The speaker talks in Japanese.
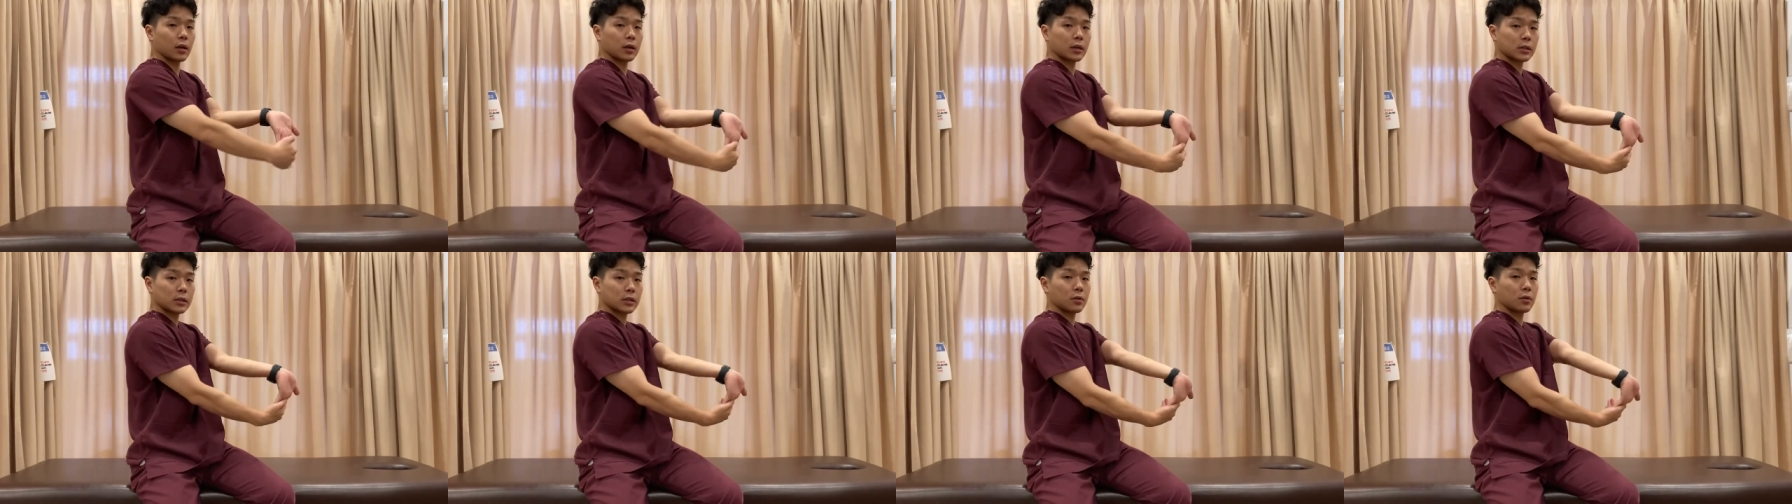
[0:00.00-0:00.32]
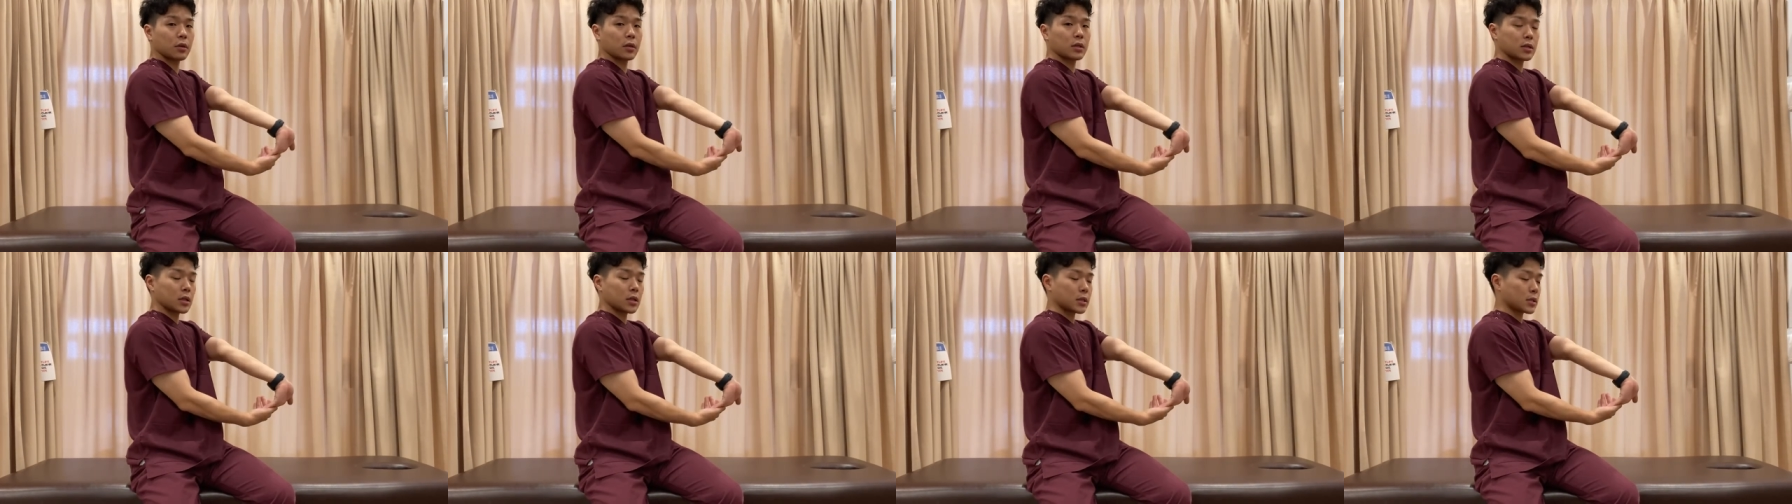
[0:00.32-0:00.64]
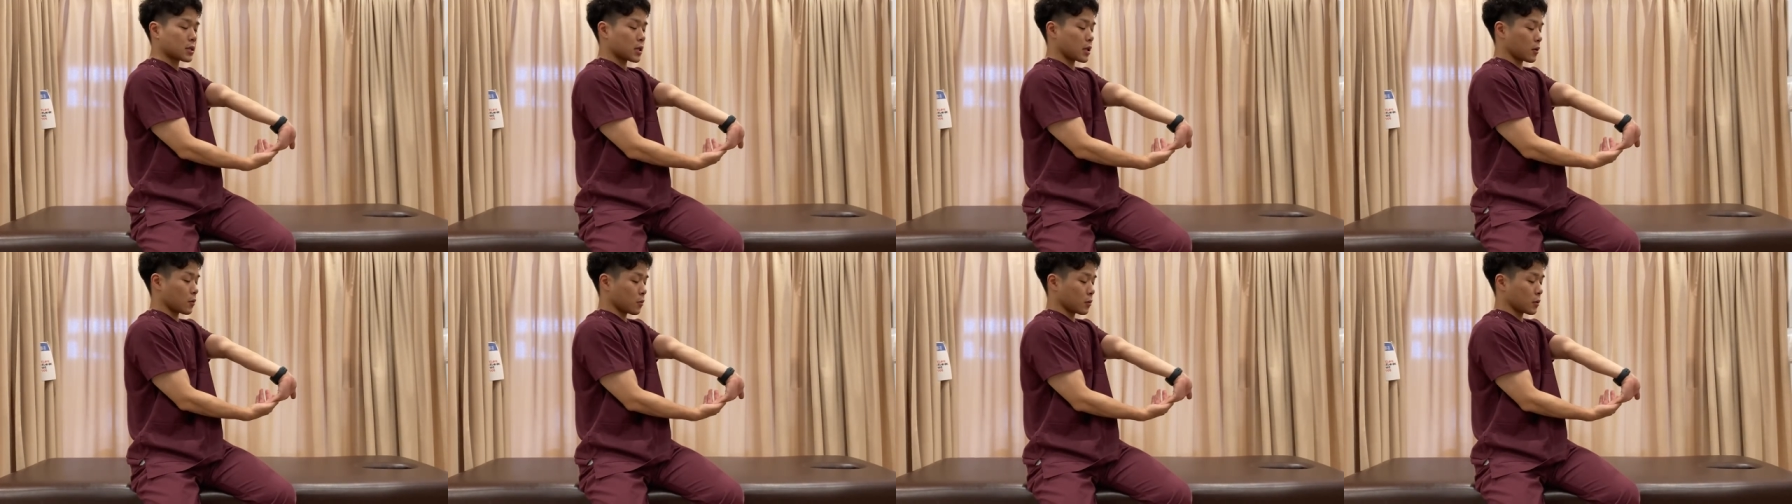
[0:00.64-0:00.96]
ストレッチは
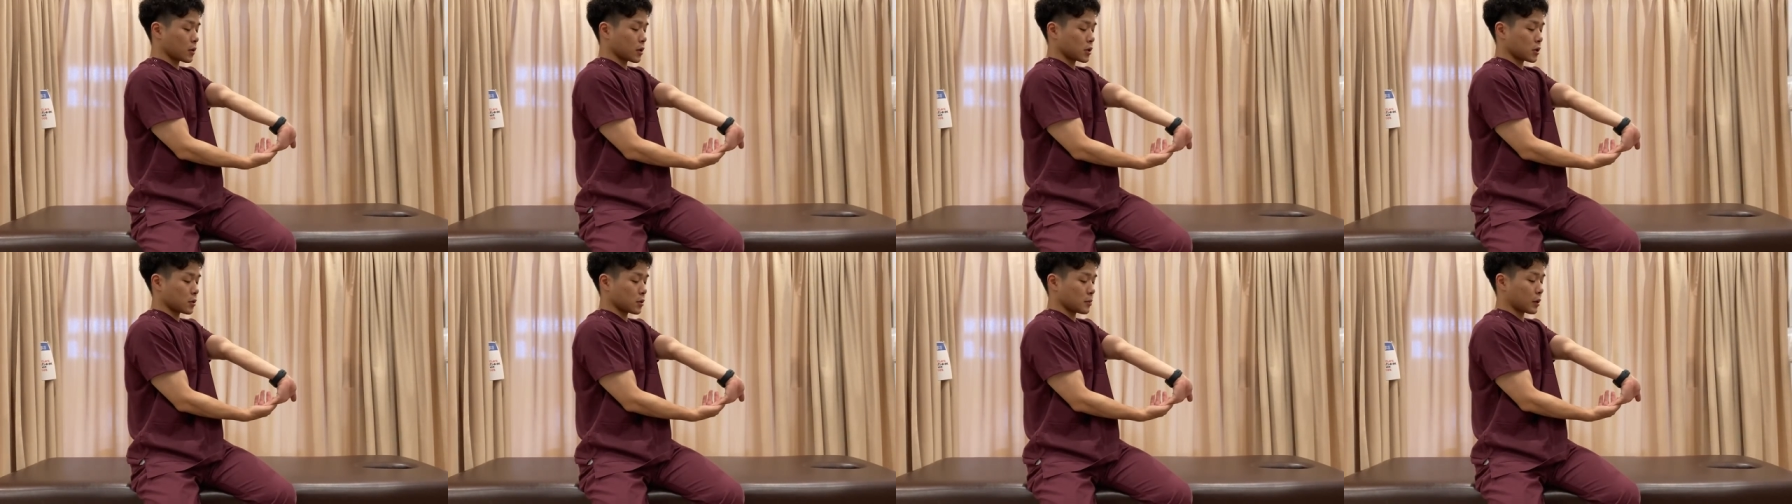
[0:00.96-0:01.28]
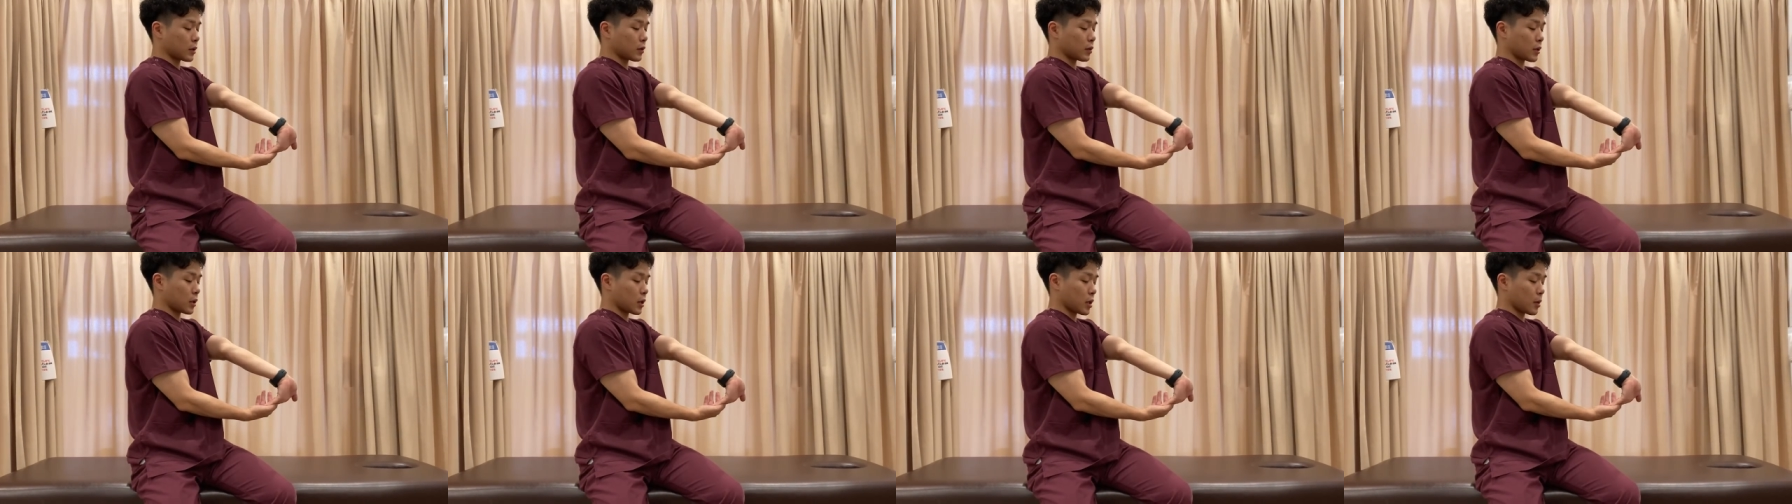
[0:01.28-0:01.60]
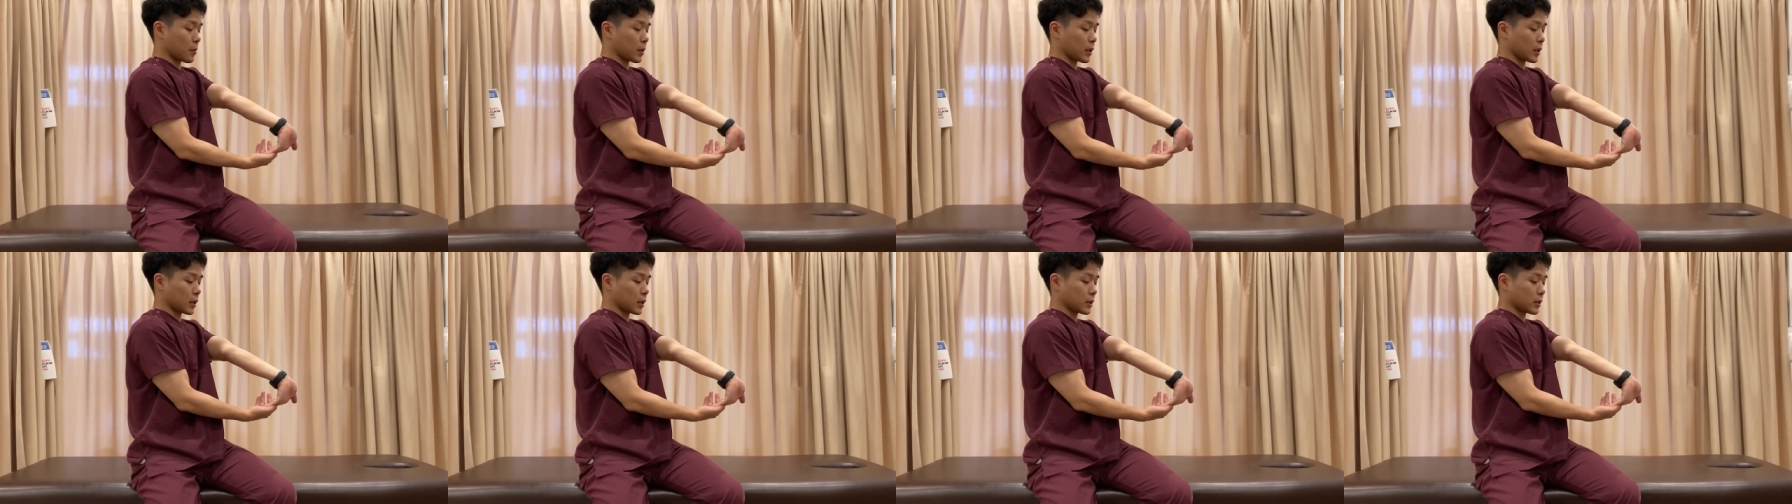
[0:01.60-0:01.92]
成功ですうまくいってい
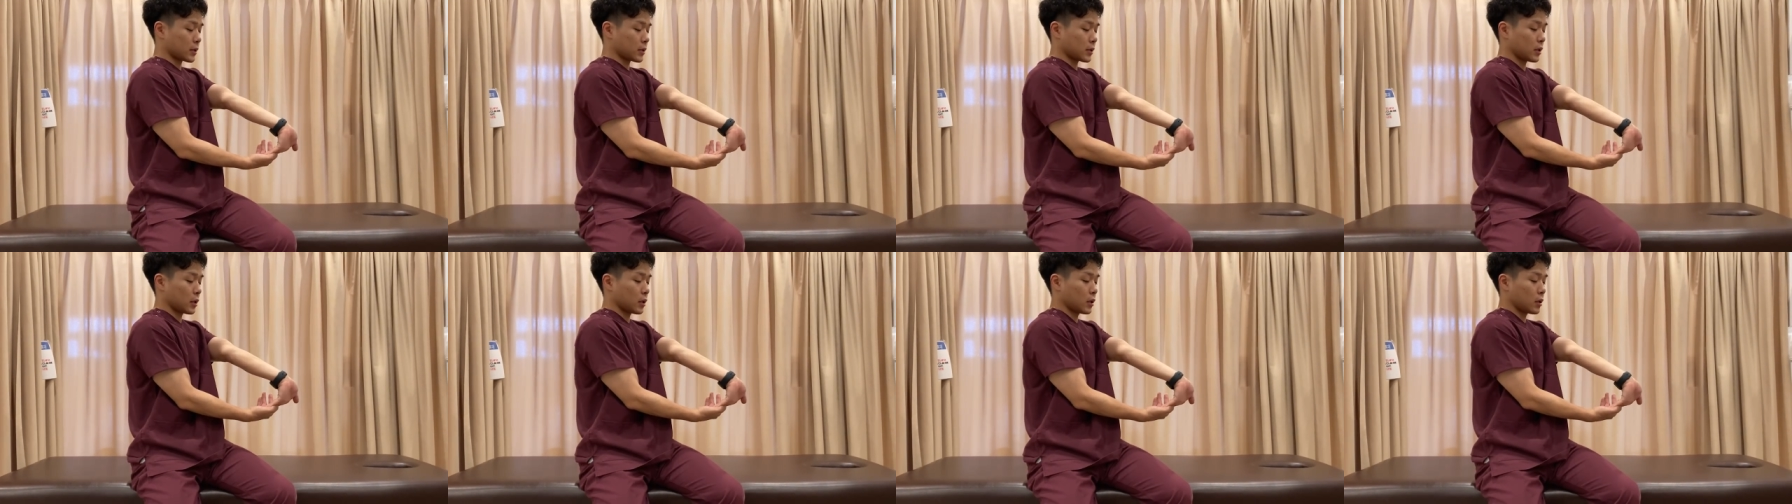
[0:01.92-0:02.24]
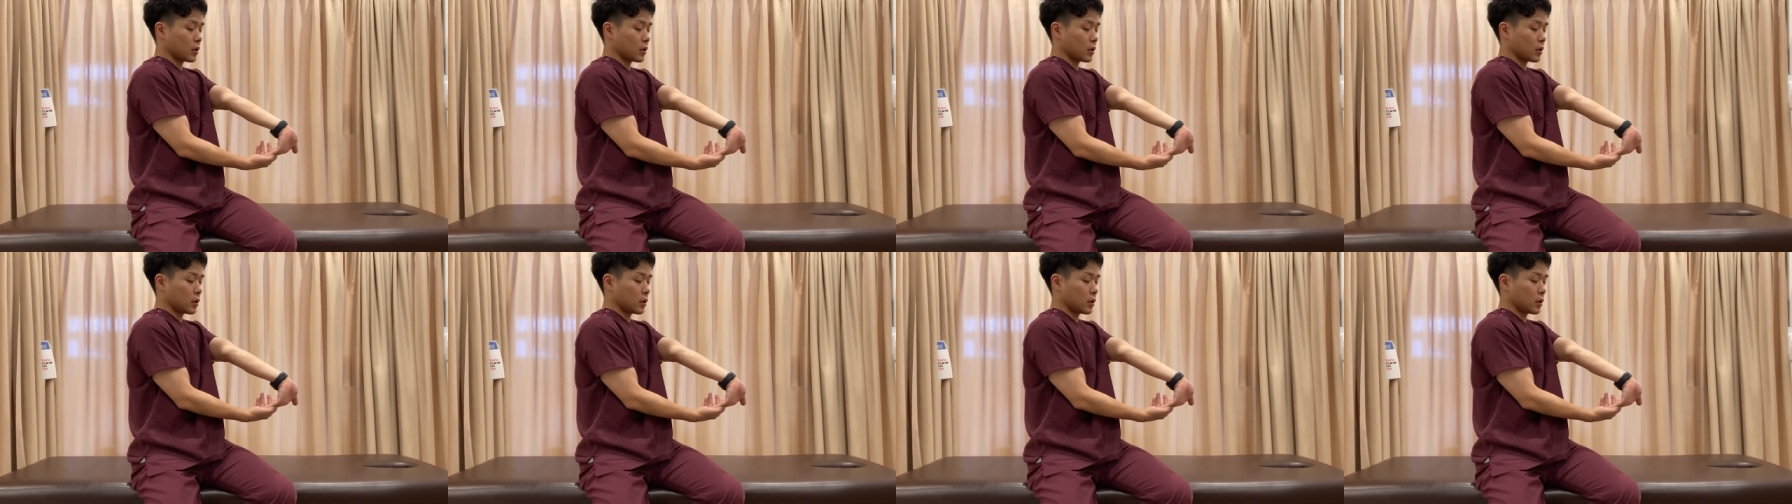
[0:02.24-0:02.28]
ます